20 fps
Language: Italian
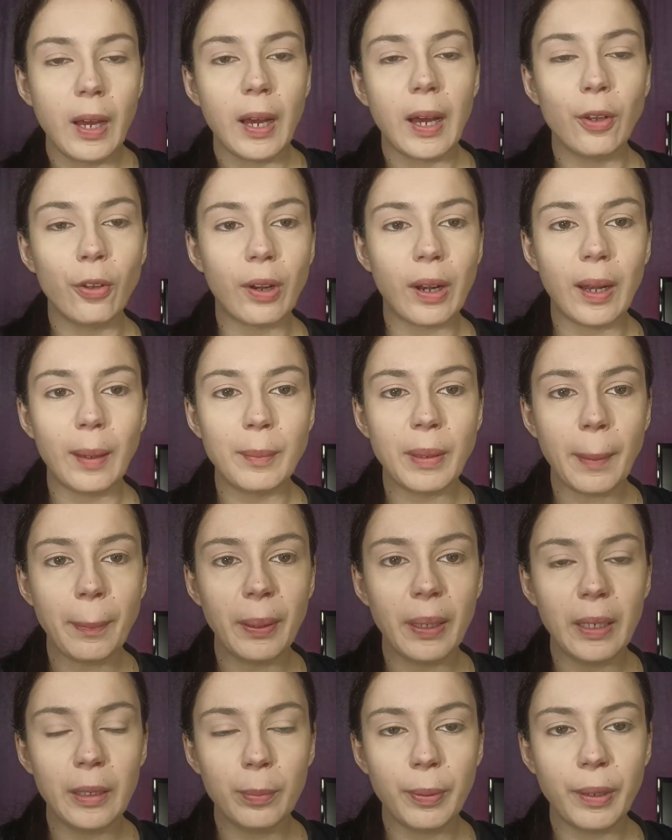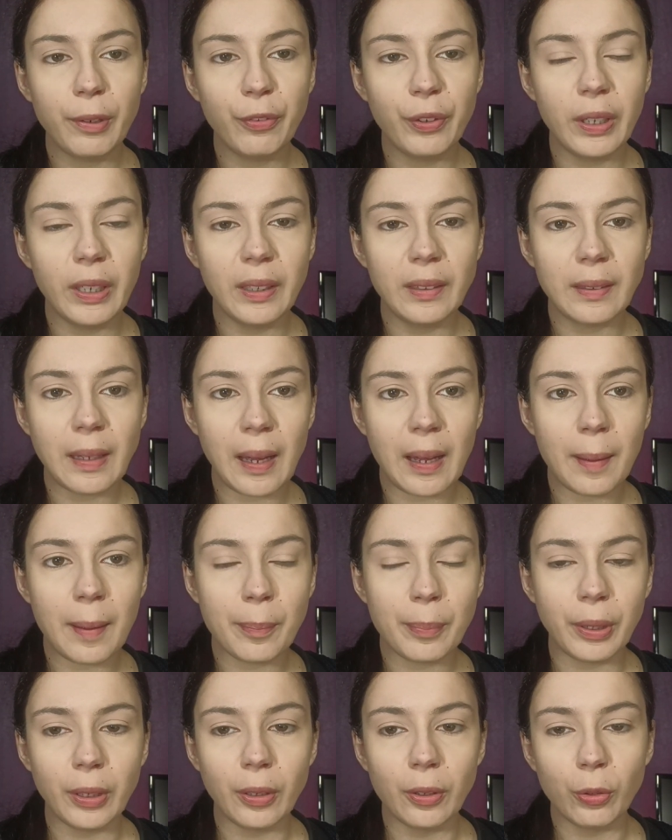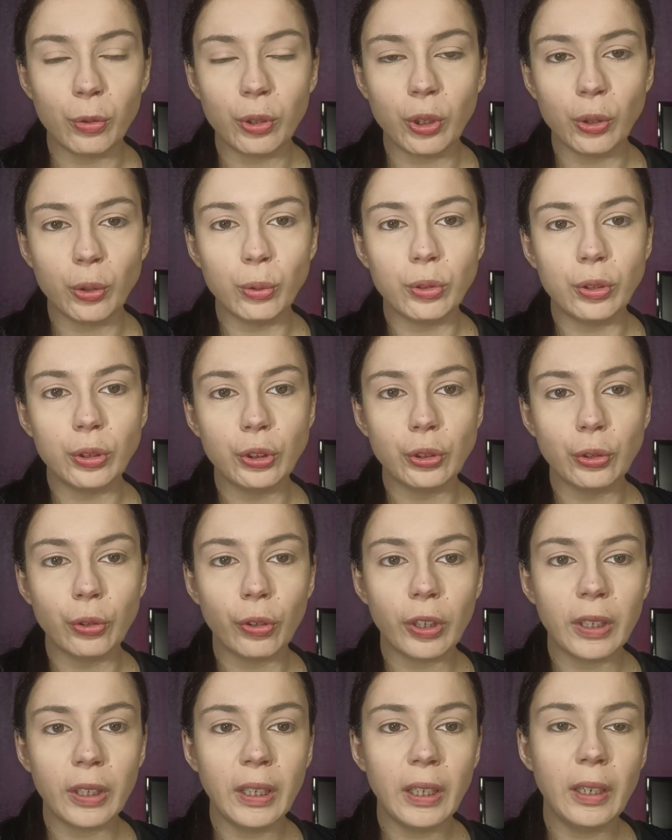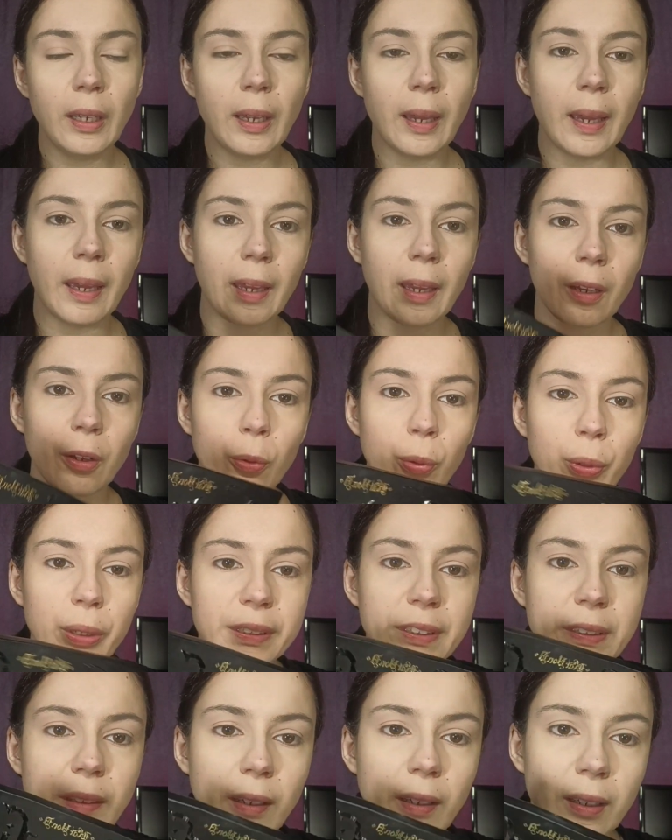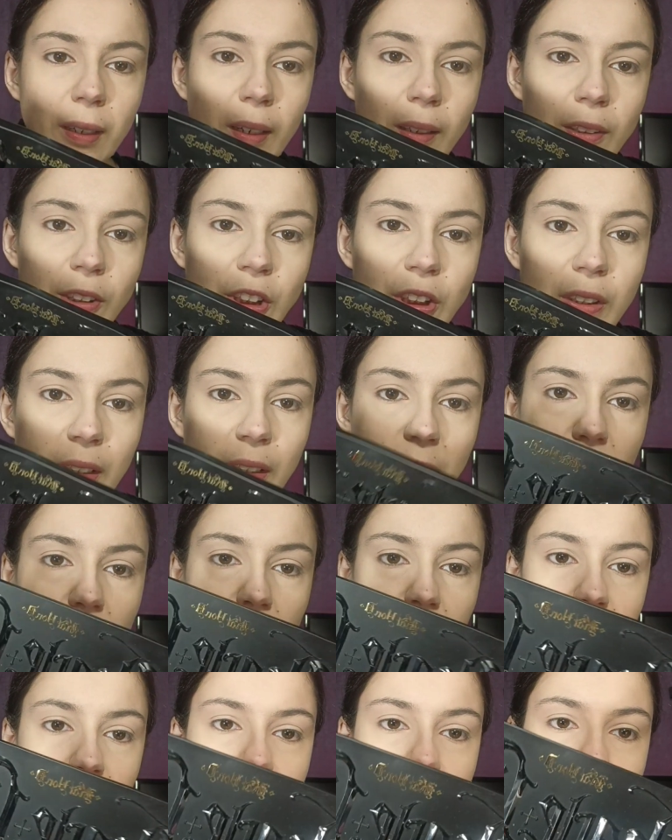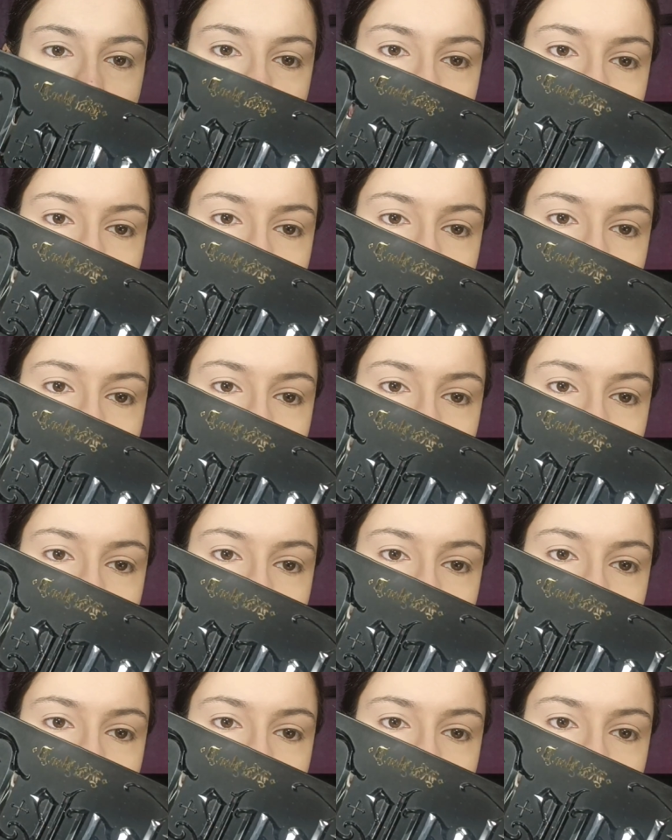allora, la mia palette preferita per il look di tutti i giorni è questa che lascia del light